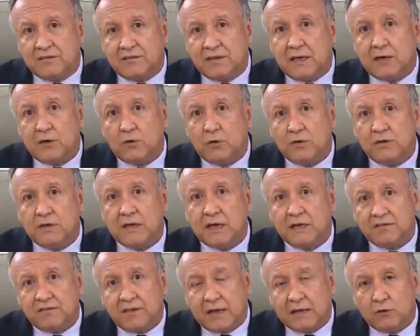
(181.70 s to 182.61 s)
cinco
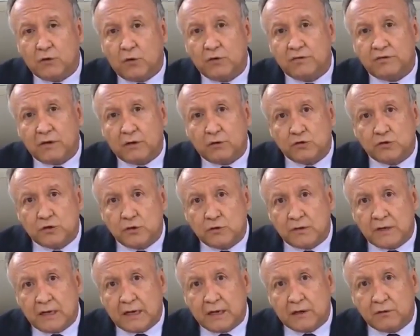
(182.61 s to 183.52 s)
días a 2 a 8
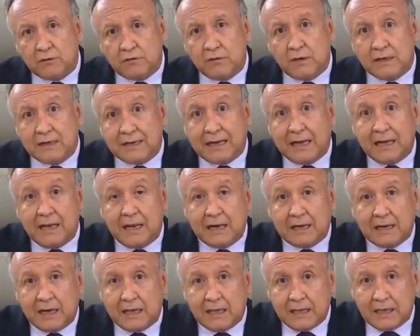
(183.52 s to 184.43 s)
grados, que es
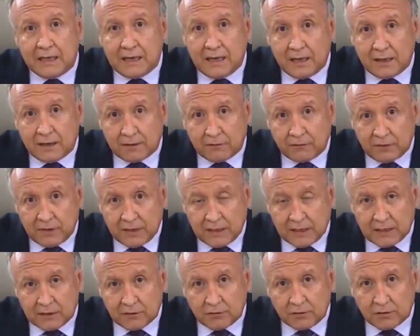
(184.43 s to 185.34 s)
la cadena de
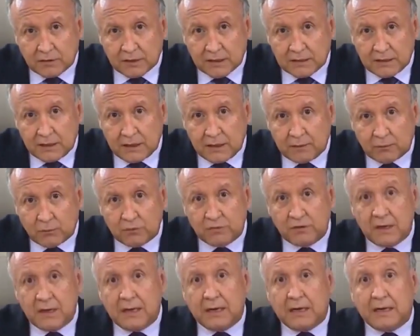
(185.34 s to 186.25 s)
refrigeración que tenemos,
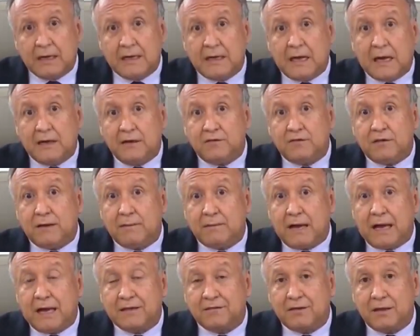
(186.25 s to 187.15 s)
y ahí se
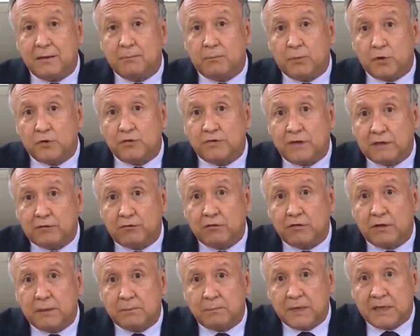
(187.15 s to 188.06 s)
hace el proceso
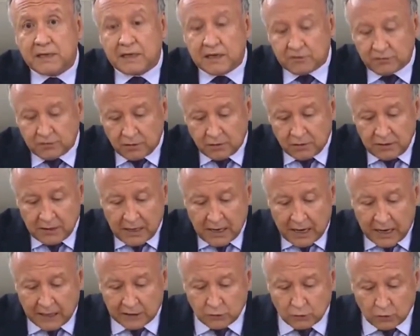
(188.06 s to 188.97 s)
de aplicación
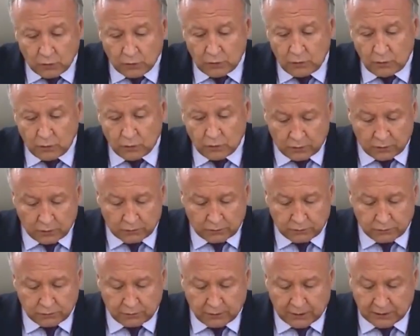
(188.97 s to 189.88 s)
a todos los
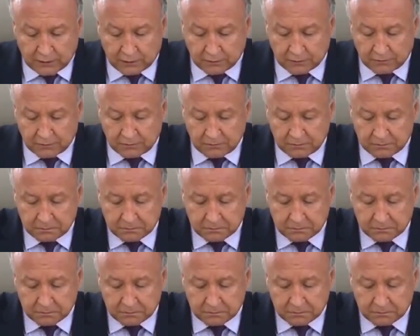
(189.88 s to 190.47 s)
usuarios.